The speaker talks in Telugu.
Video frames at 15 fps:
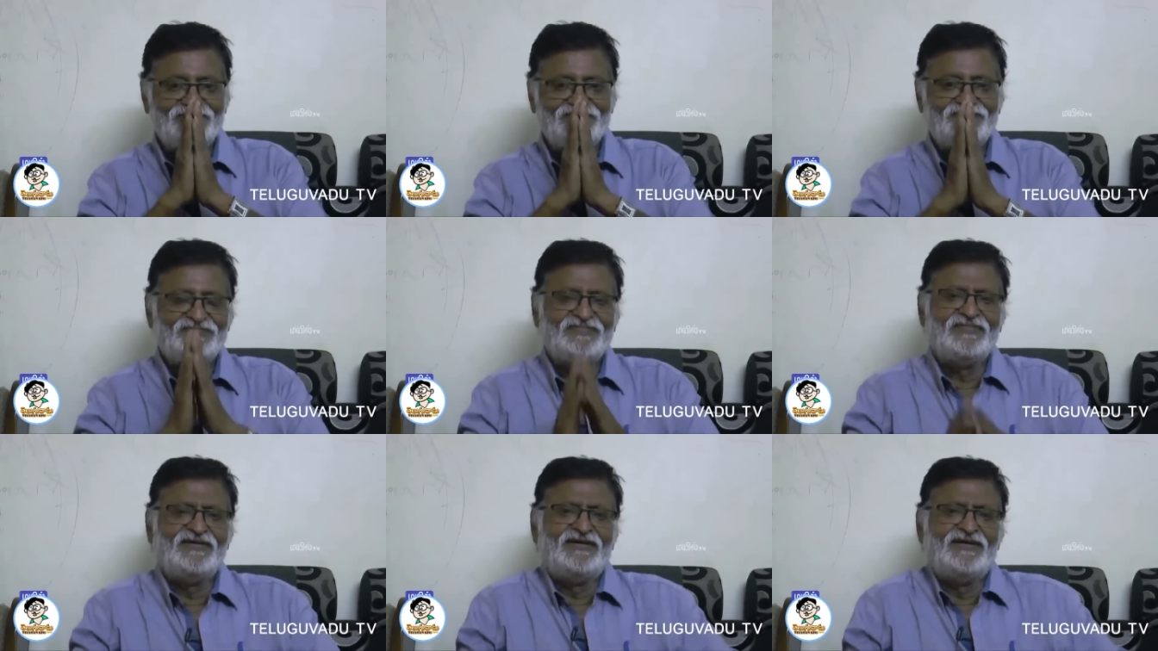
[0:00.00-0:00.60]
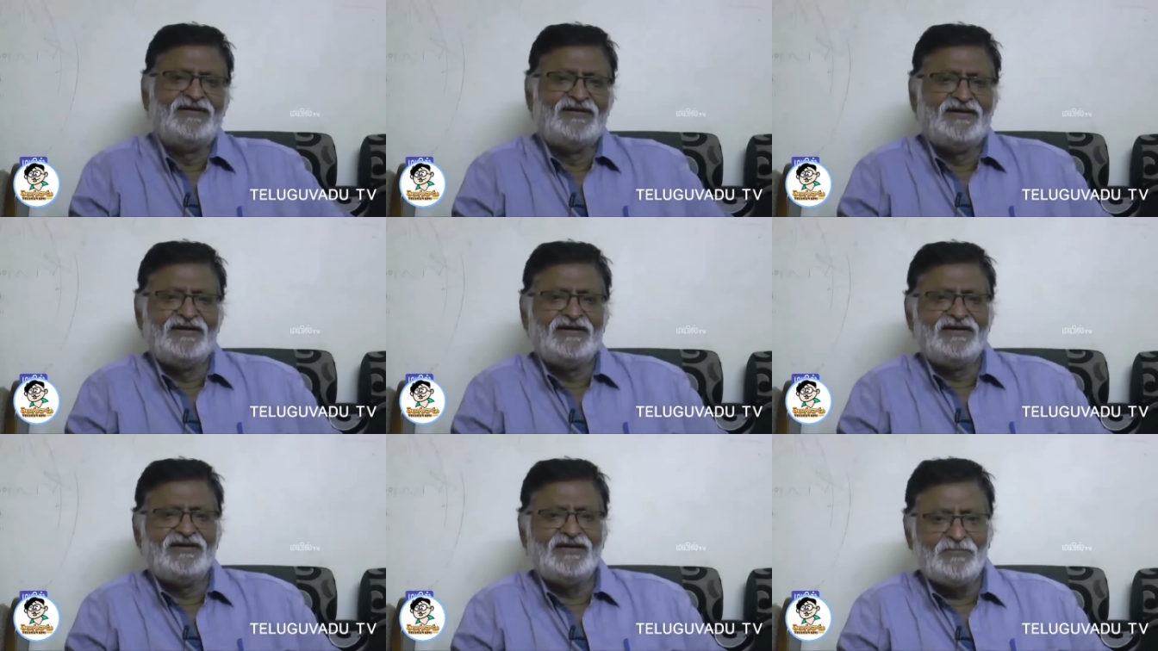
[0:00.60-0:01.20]
నటనని
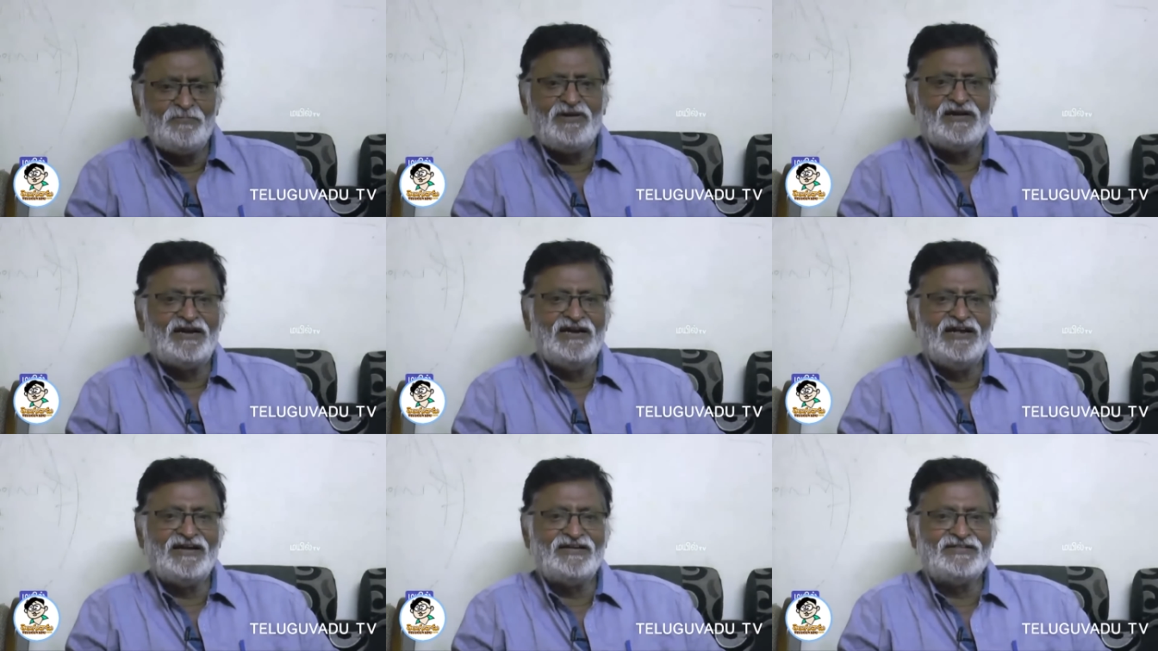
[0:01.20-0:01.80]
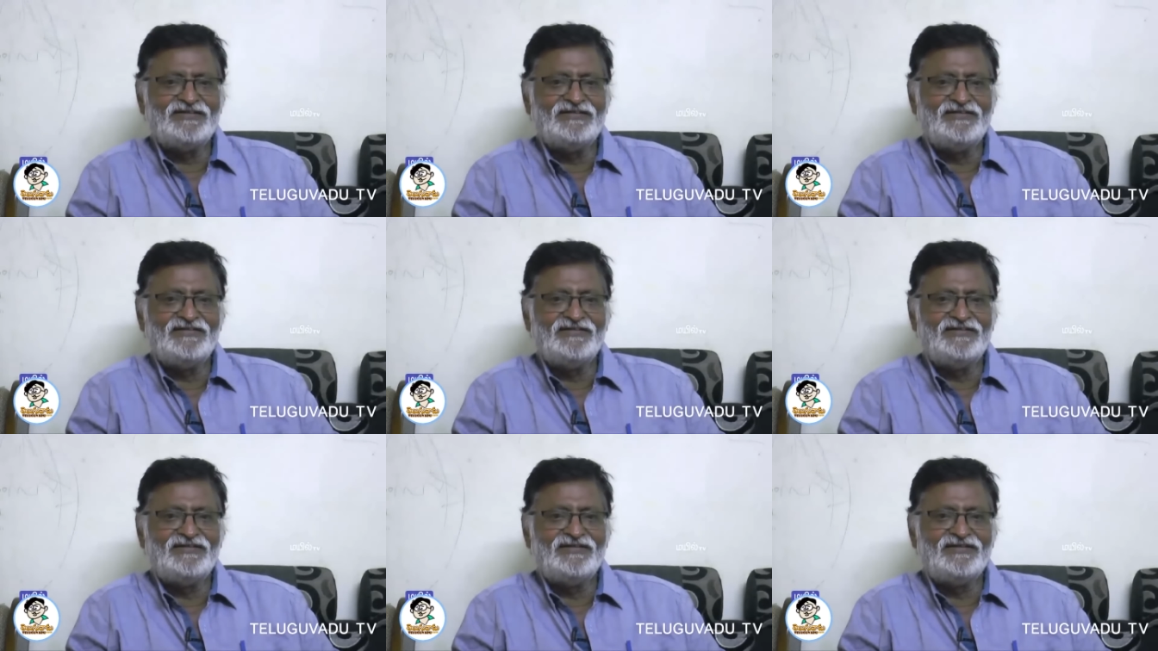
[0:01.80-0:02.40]
సీరియస్గా తీసుకోలేదు ఆ
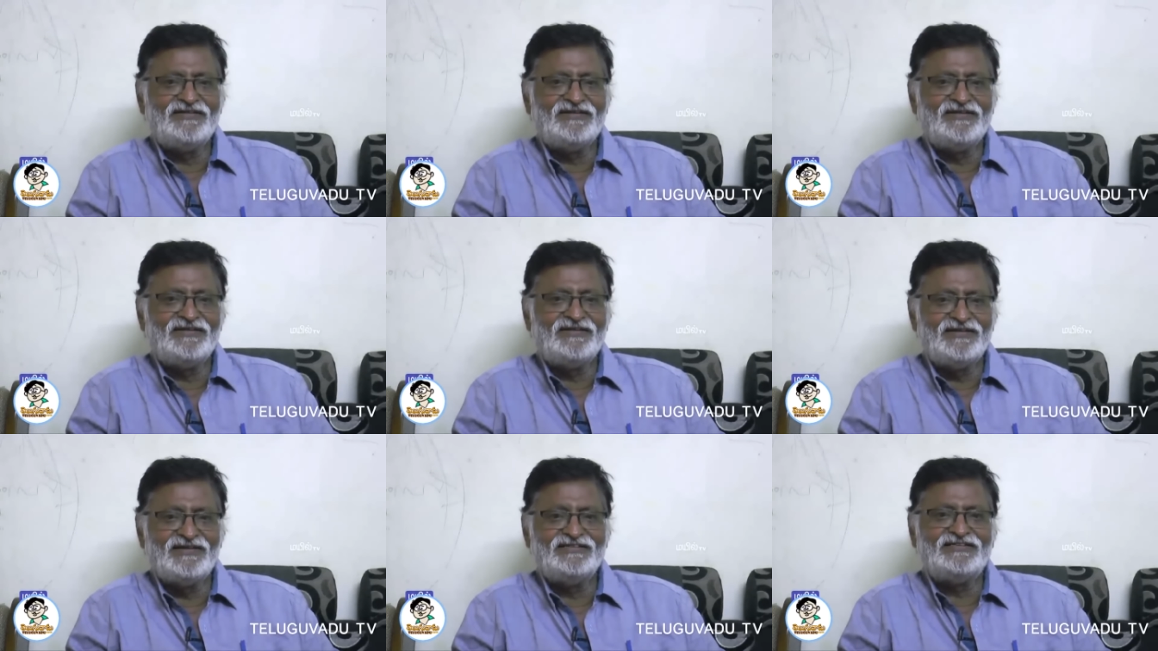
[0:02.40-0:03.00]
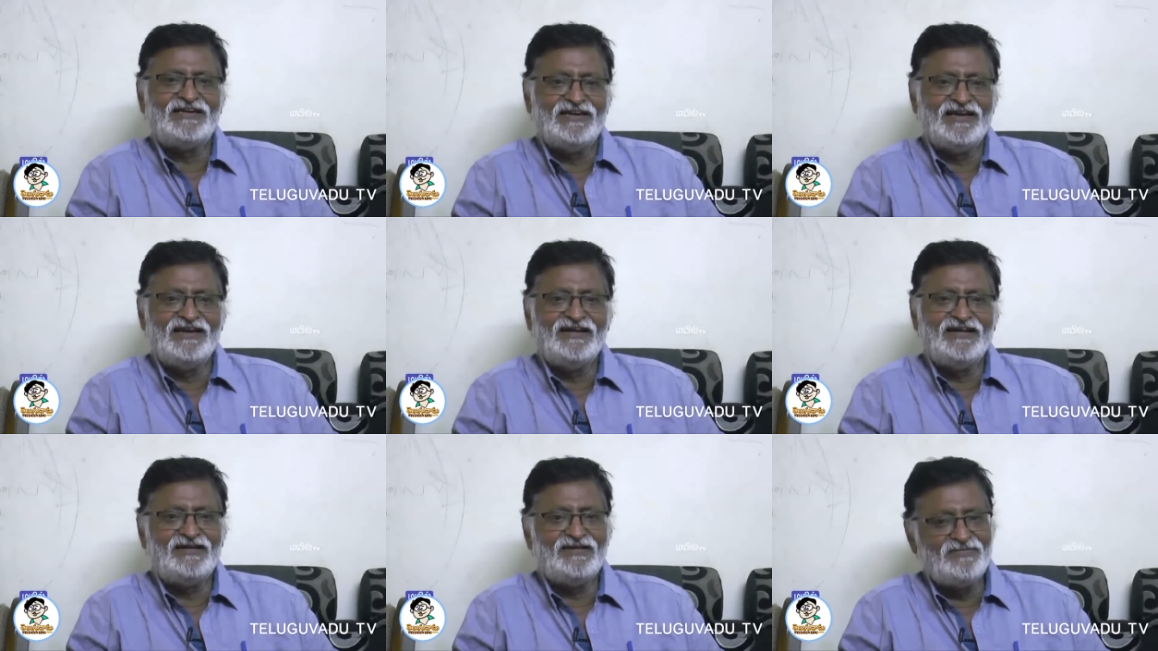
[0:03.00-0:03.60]
విధంగా స్టైలు
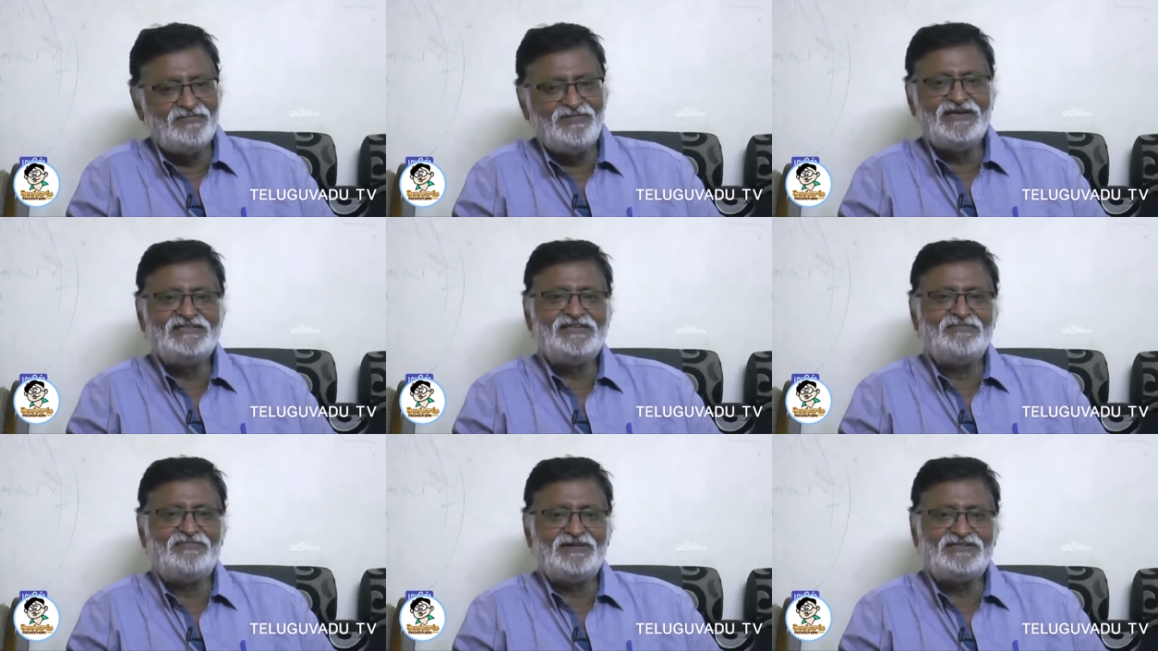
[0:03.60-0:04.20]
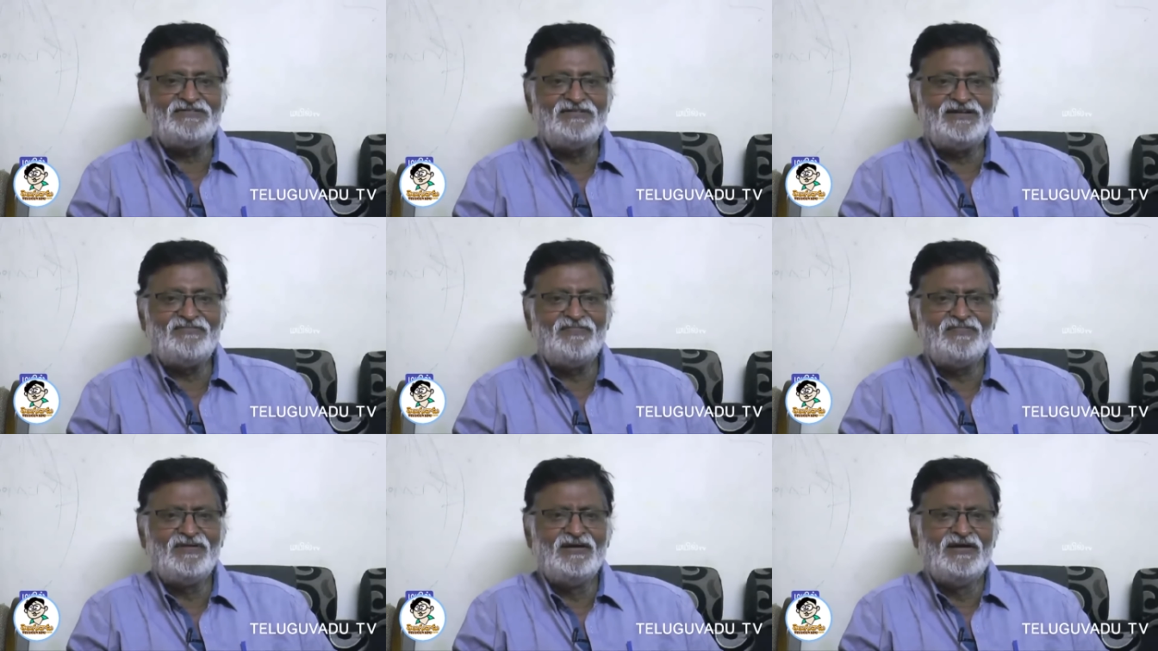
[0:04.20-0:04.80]
ముఖ కవళికలు అంతా
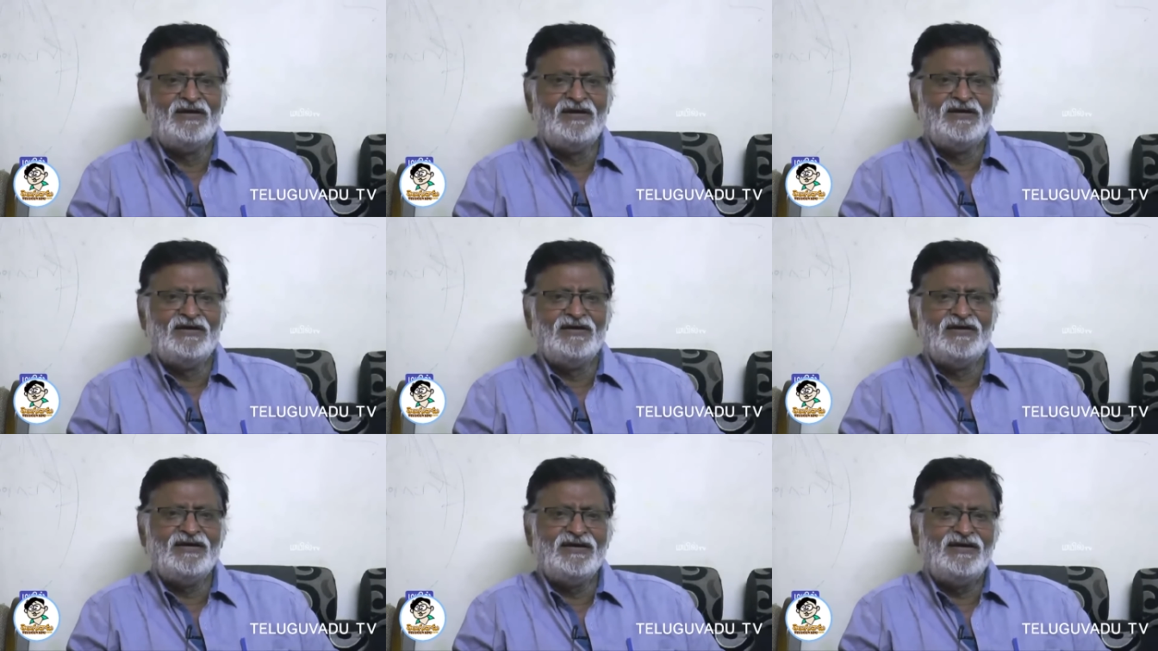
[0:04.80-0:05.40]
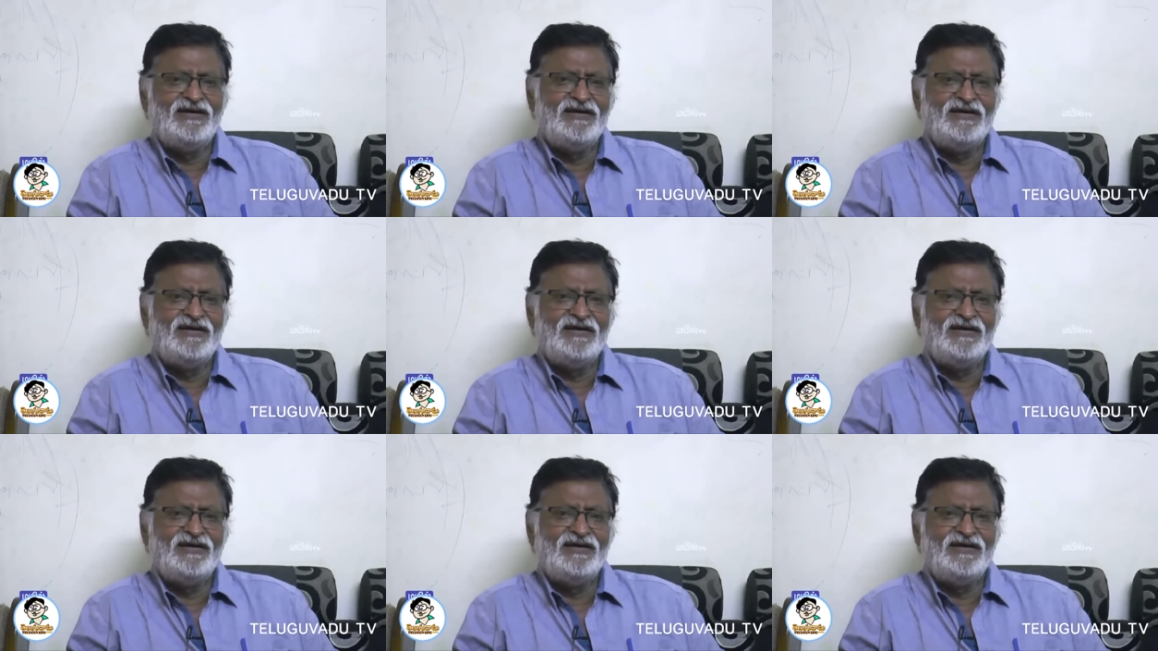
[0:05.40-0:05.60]
అలాగే ఉన్నప్పటికీ